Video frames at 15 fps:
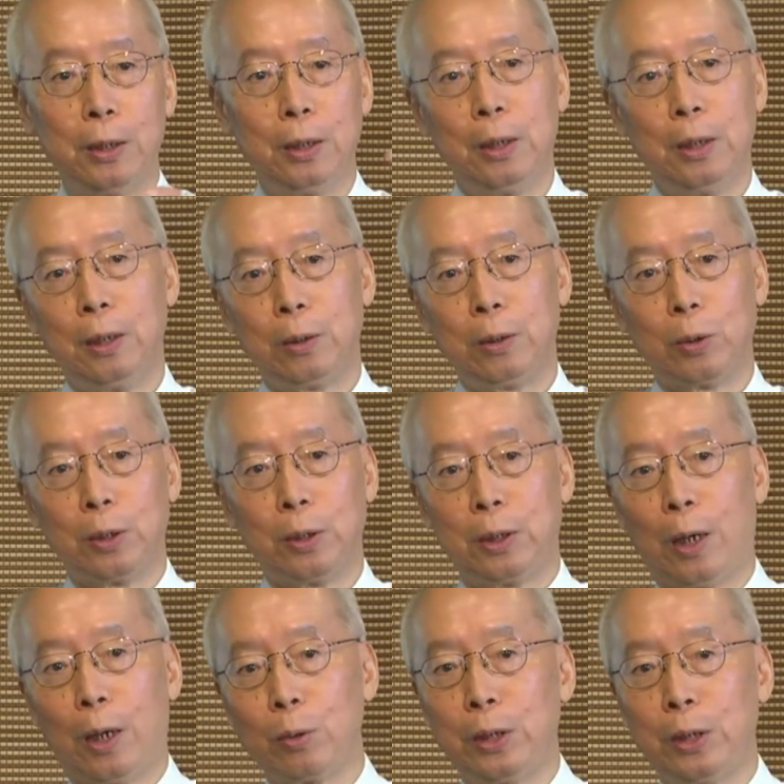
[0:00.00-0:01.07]
就是调
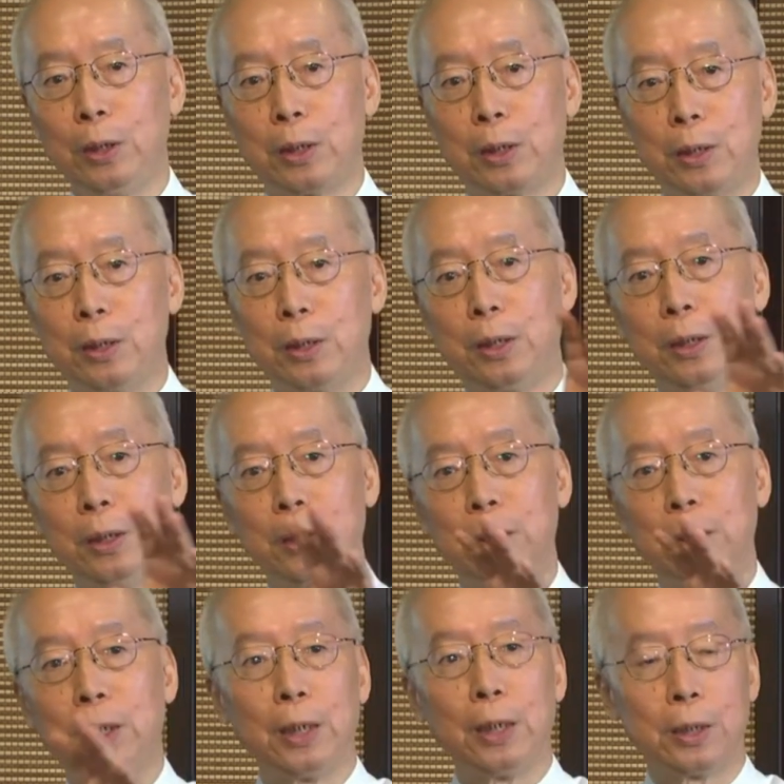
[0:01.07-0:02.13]
心、执心、
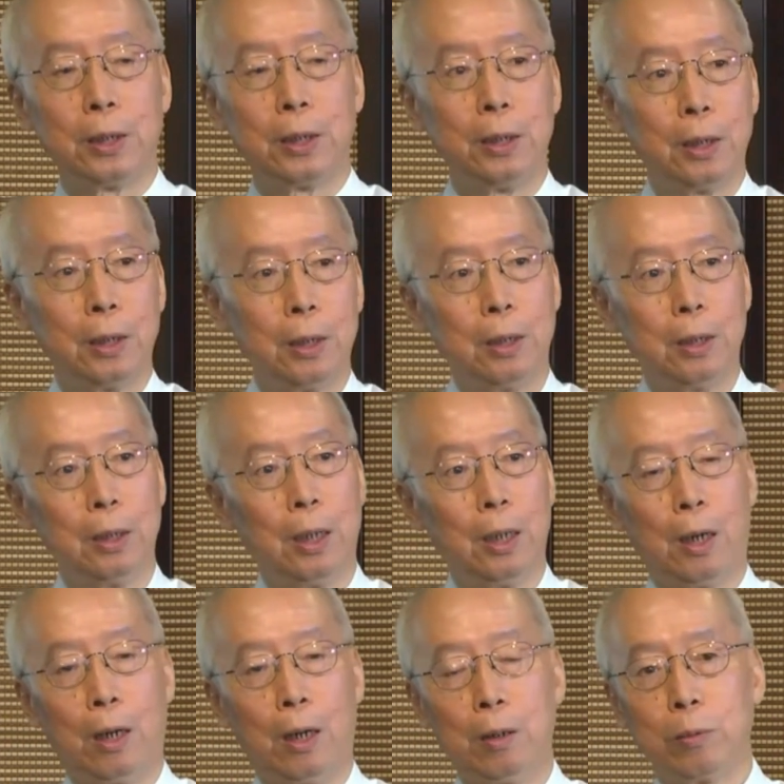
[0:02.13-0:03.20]
定心，啊，
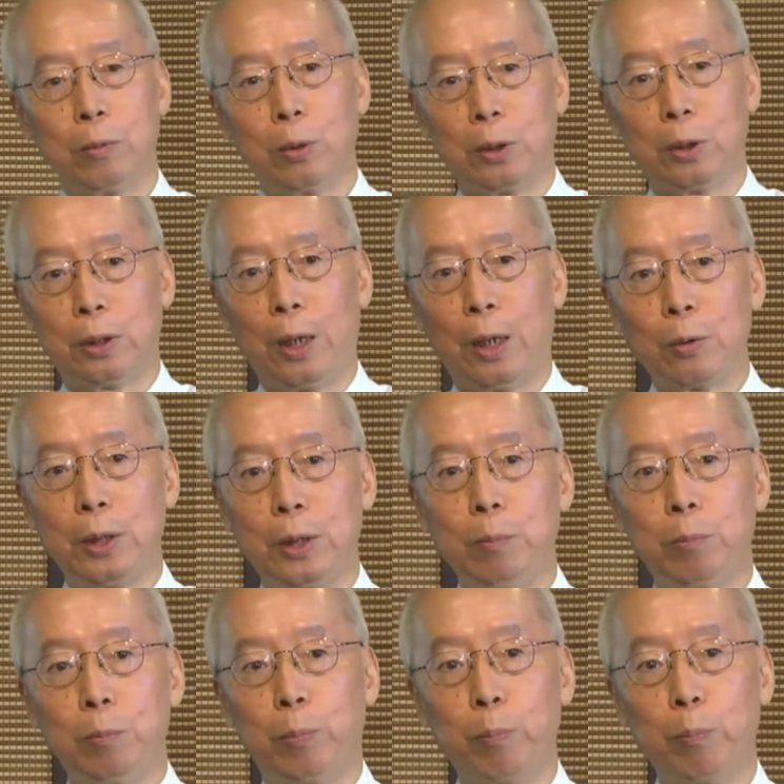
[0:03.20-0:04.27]
就是调心不
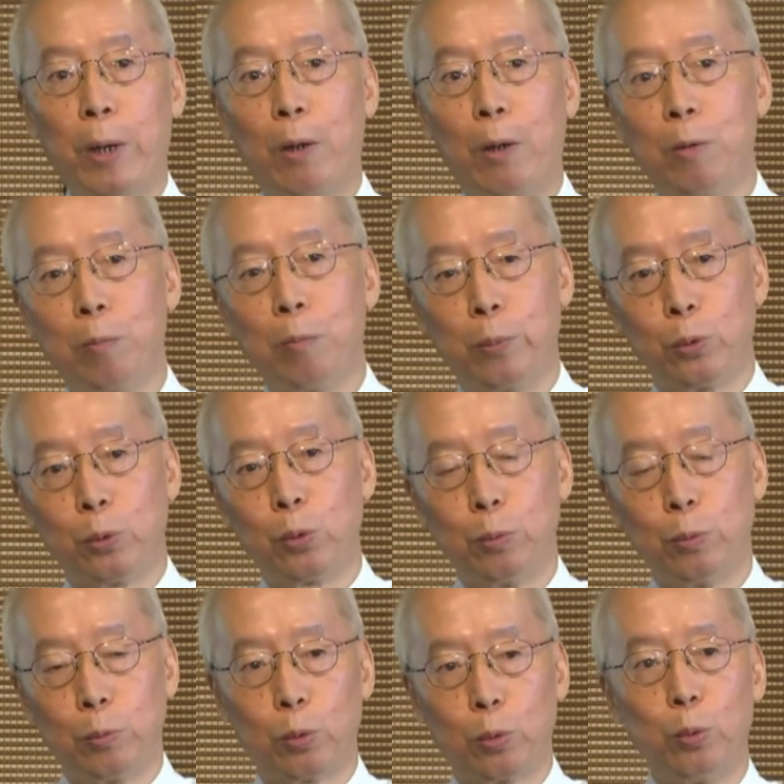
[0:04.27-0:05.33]
暴不触
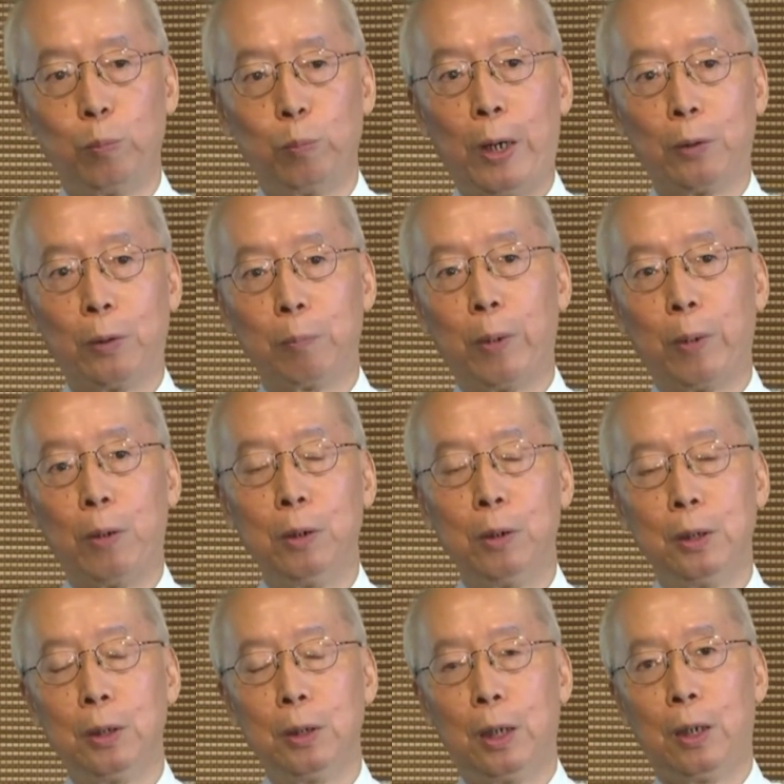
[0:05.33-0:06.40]
触暴的暴
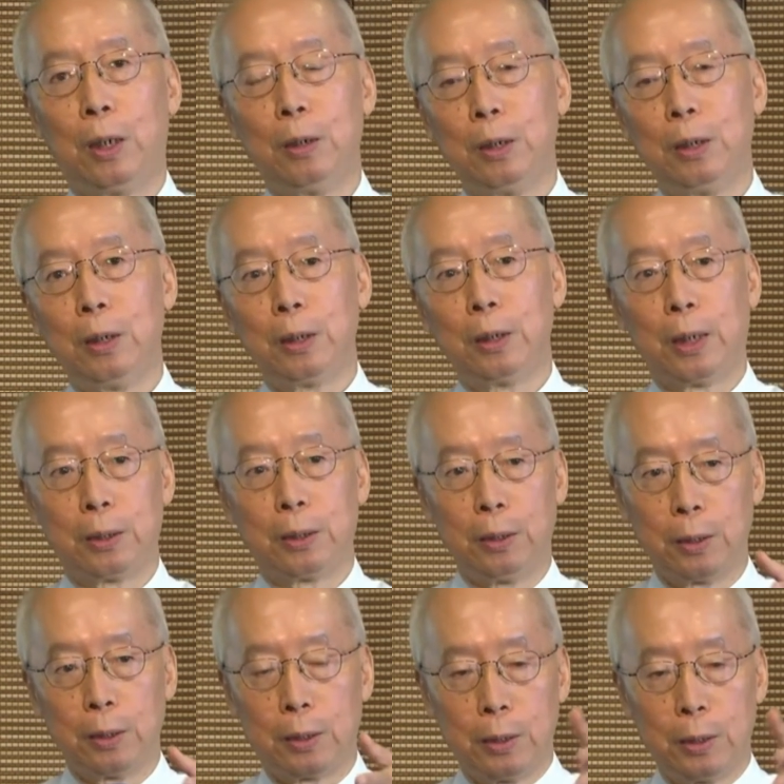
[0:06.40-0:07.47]
啊，那这个
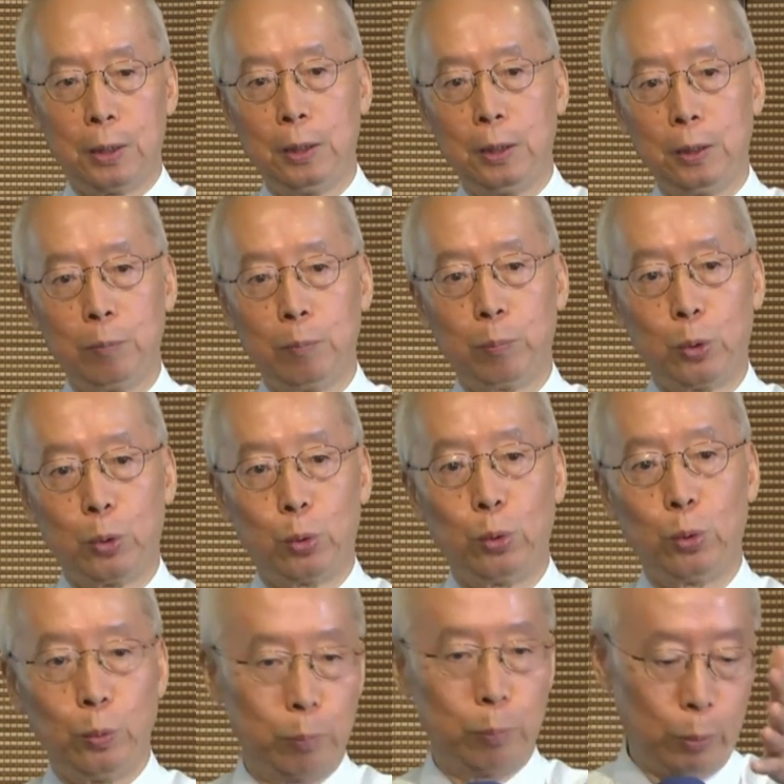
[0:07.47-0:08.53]
执心不曲
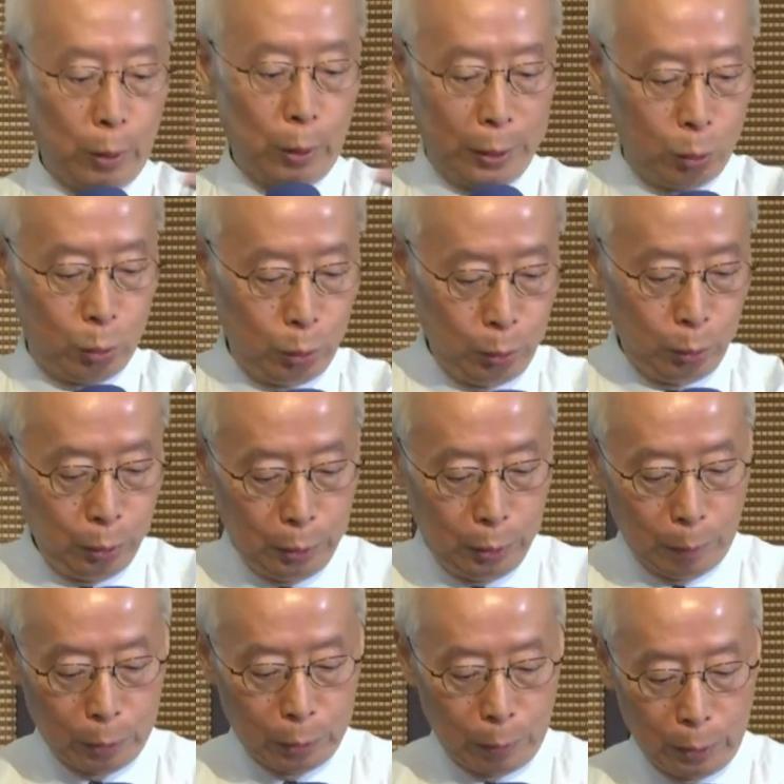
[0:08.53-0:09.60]
不弯曲，有没有
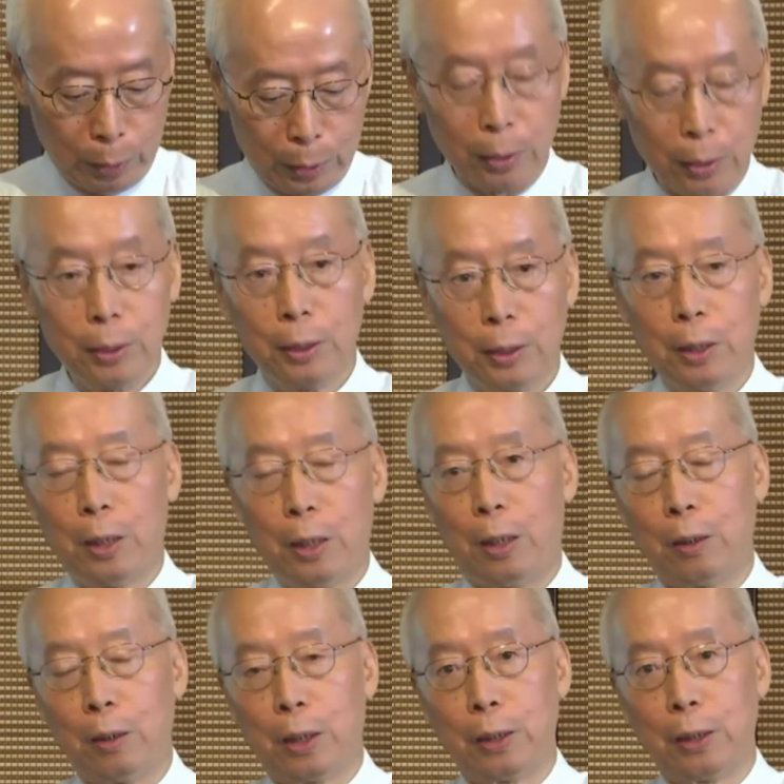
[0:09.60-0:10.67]
懂我意思？啊，
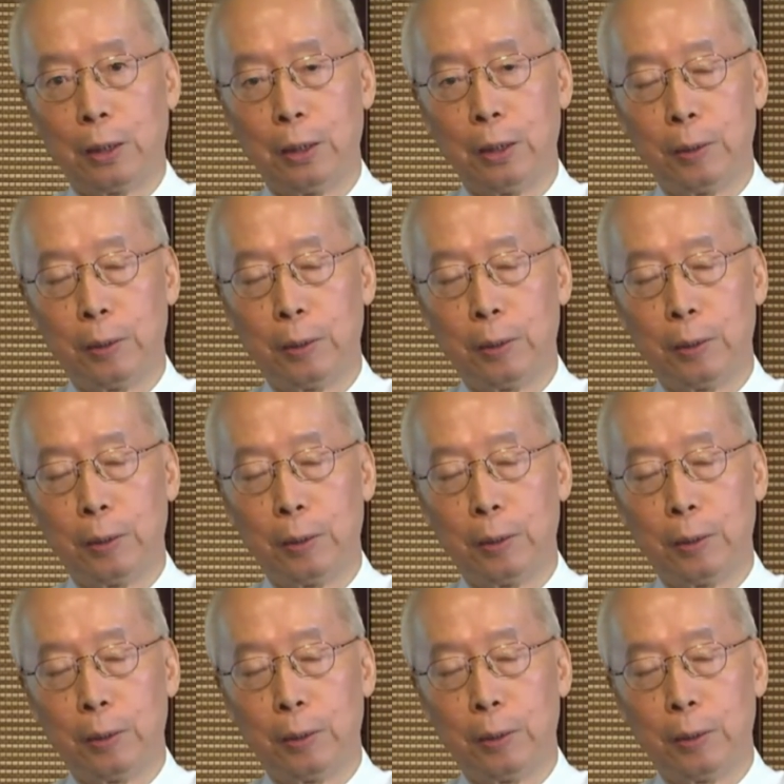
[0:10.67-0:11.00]
那那个